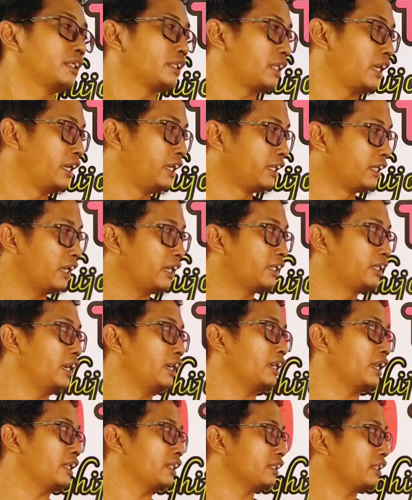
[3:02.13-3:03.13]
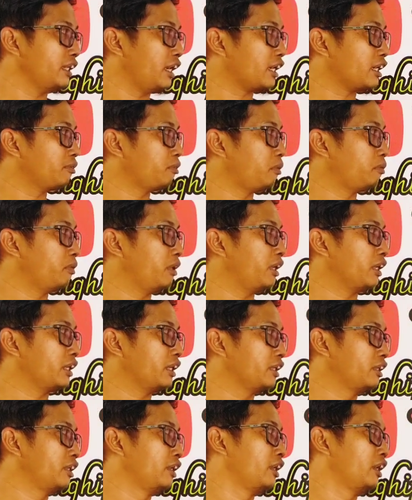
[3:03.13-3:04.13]
sehingga dia nanti akan
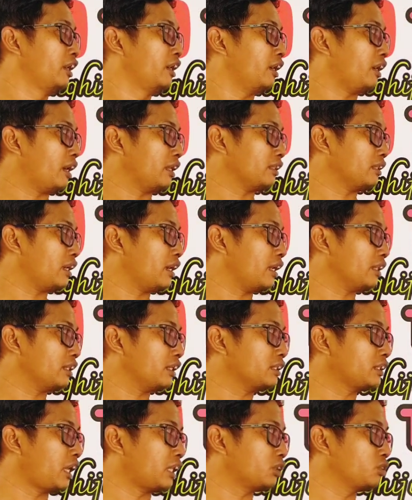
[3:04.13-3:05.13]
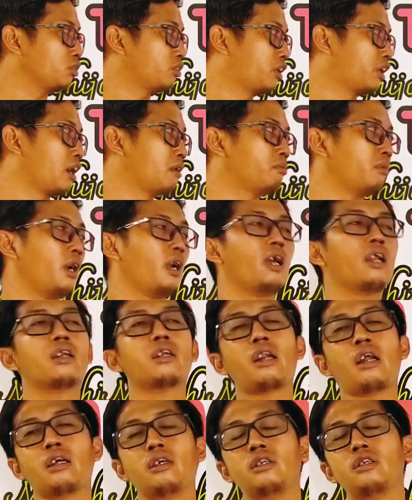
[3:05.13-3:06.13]
memiliki rata-rata satu gram
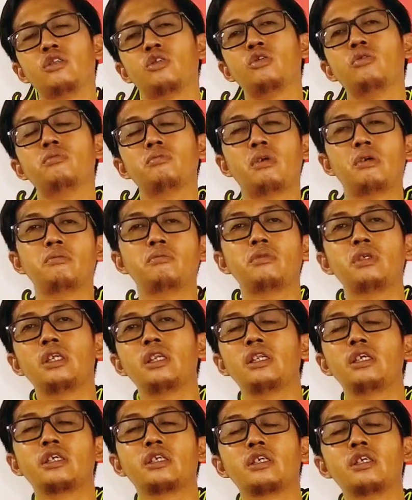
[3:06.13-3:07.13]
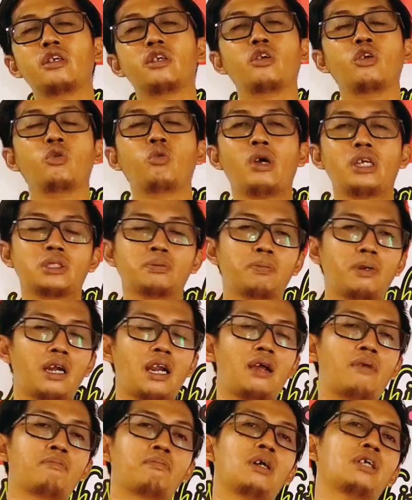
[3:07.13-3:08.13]
arang itu memiliki luas
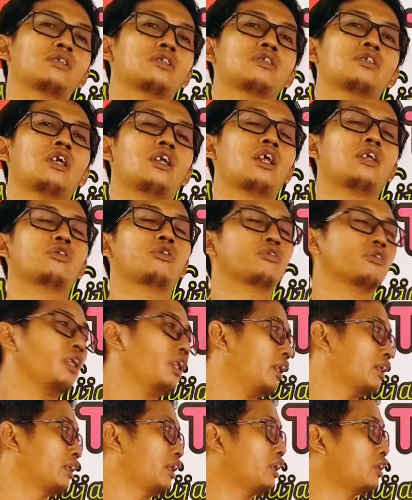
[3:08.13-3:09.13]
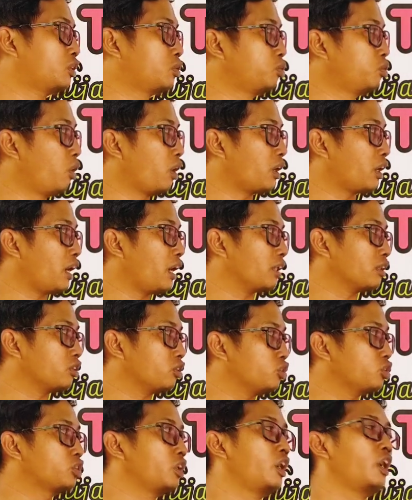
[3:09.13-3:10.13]
penampang secara total adalah
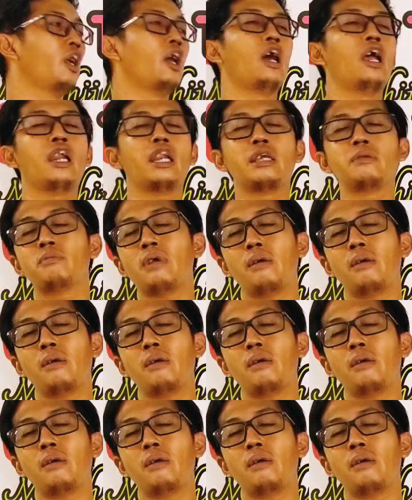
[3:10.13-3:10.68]
250